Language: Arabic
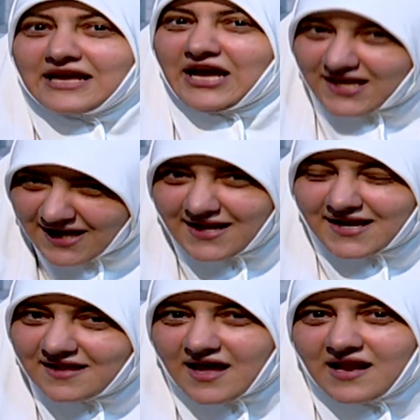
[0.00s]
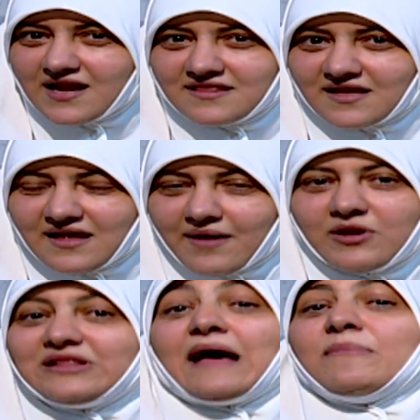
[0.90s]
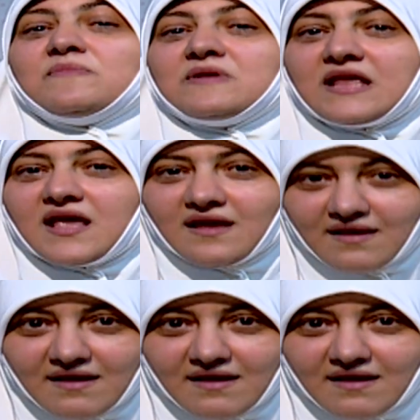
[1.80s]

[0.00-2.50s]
احكي لي كده ايه اللي انت تعبان تعبان من ايه